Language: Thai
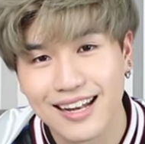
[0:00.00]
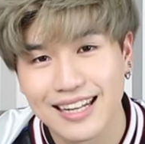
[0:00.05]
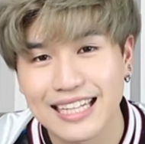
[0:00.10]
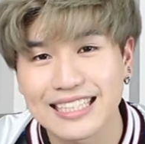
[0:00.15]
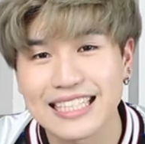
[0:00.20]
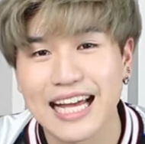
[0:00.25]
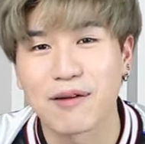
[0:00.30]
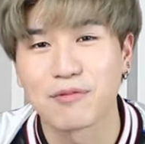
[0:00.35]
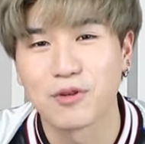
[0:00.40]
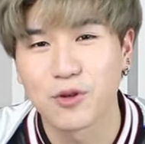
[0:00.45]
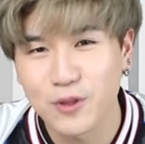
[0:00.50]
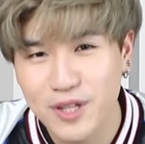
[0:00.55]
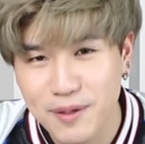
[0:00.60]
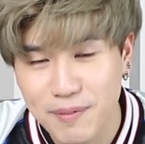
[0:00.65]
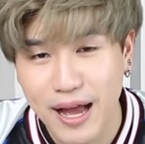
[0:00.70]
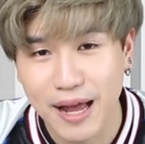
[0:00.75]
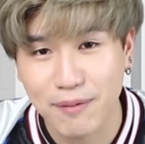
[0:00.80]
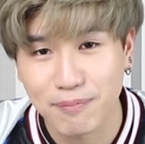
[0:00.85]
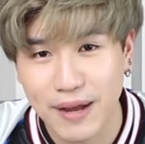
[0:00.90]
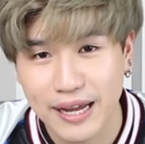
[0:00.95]
และ 3 ลุคที่
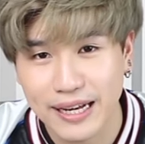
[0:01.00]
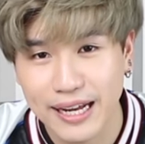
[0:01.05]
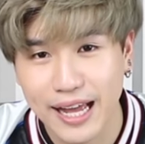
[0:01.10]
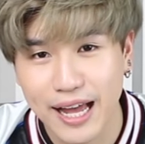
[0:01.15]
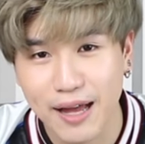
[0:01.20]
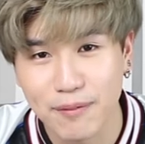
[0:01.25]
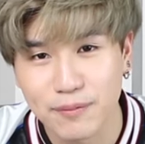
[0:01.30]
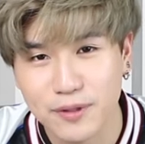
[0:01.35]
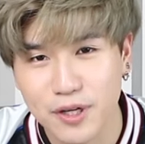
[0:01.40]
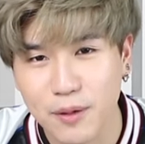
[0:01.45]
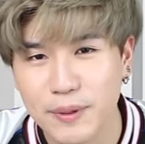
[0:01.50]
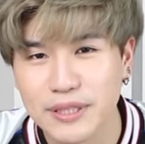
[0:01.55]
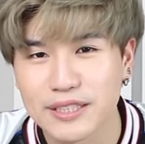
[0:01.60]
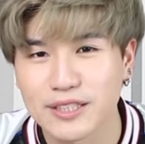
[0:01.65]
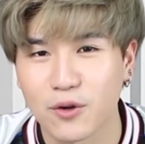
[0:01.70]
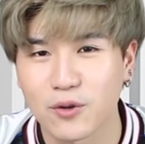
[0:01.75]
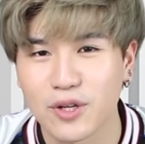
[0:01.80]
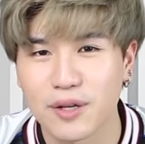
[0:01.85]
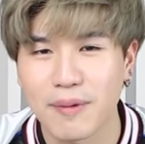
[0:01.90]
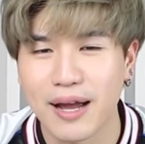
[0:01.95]
ผ่านไปนะครับก็เป็นท
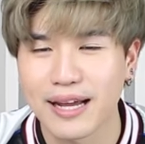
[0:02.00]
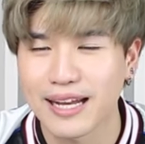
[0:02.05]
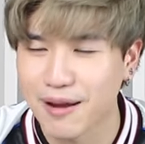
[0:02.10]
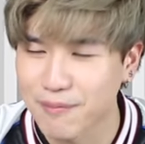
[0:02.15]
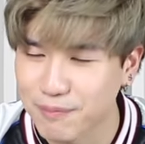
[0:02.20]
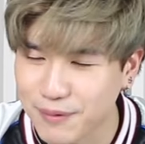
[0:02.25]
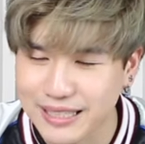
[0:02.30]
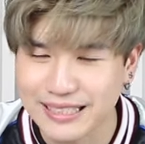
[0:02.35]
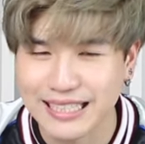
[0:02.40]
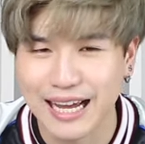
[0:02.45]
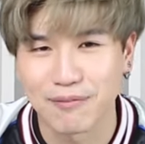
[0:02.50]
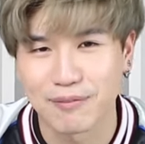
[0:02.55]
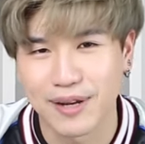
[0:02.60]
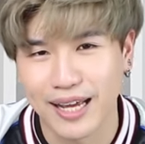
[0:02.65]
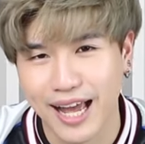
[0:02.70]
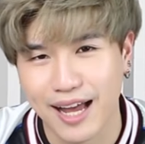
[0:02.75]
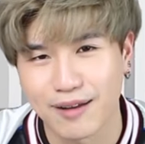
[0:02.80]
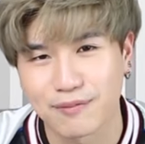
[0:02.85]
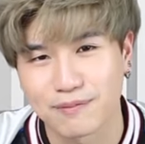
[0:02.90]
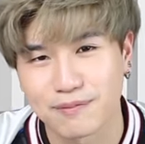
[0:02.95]
รงที่มายทำประจำเลย
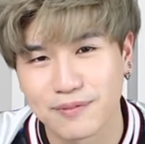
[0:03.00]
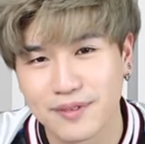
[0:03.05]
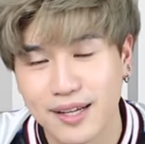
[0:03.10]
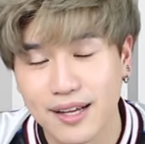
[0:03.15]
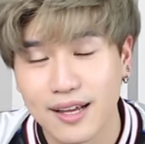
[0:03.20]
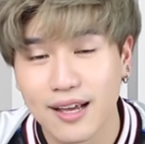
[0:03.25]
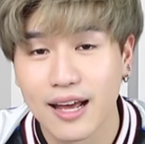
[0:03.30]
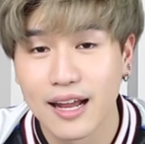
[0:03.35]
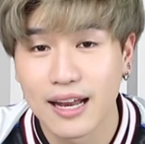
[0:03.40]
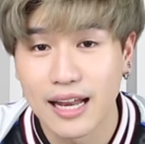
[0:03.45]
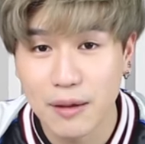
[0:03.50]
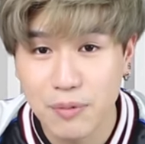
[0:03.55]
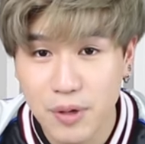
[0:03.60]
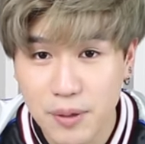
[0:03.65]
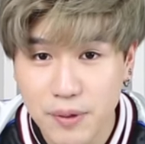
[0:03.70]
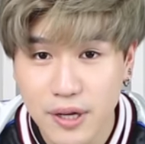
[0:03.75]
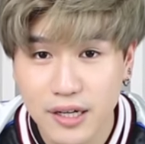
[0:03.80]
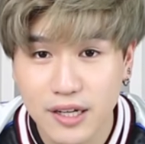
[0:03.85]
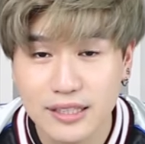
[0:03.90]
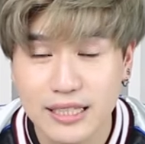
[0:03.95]
ครับและ
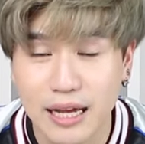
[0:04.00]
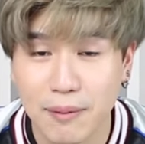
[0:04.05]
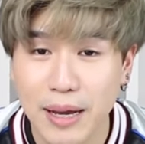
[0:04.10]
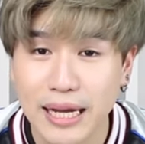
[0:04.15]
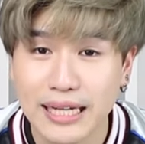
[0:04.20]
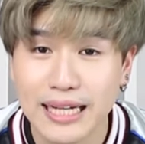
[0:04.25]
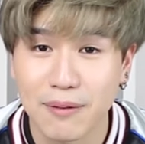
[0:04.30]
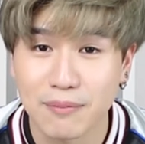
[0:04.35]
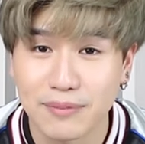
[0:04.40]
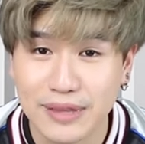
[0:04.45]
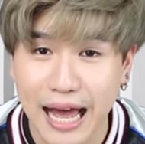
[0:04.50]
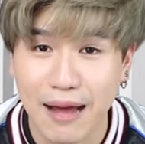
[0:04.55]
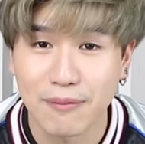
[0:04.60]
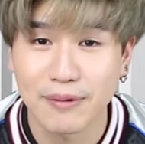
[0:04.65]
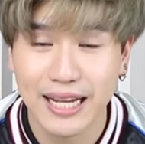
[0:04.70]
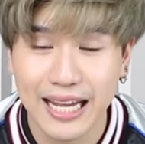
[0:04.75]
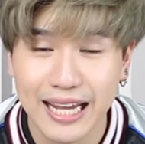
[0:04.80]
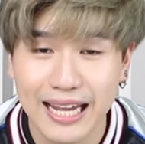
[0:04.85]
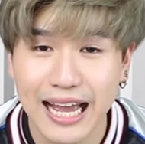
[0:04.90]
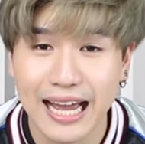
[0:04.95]
เพื่อนๆก็สามารถทำตามได้
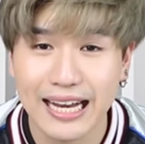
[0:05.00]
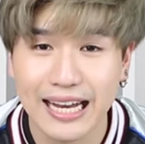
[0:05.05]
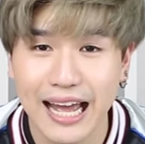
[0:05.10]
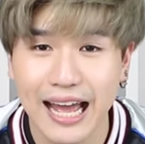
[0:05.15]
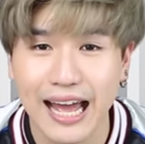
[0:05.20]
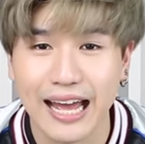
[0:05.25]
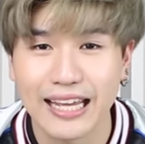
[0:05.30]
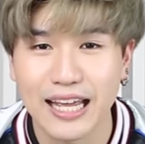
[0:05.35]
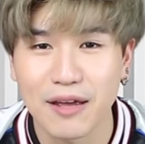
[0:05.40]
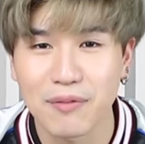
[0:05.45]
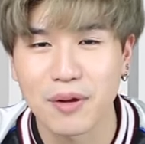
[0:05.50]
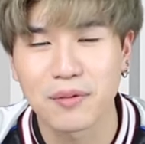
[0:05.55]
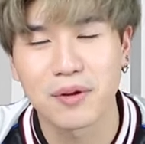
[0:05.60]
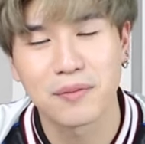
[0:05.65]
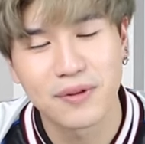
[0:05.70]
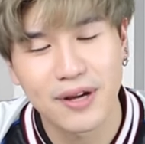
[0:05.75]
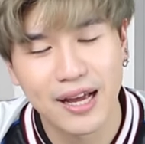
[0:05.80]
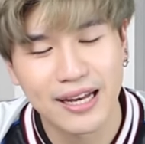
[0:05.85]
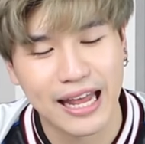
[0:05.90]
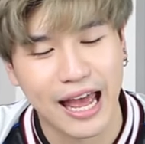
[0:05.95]
ง่ายๆนะฮะแค่เพียง
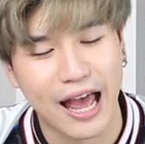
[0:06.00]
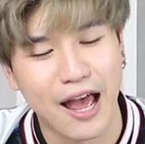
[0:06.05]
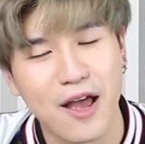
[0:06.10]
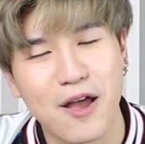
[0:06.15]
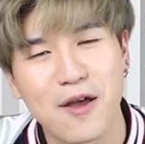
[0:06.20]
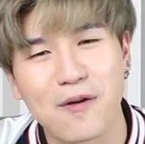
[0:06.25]
เพื่อนๆเนี่ย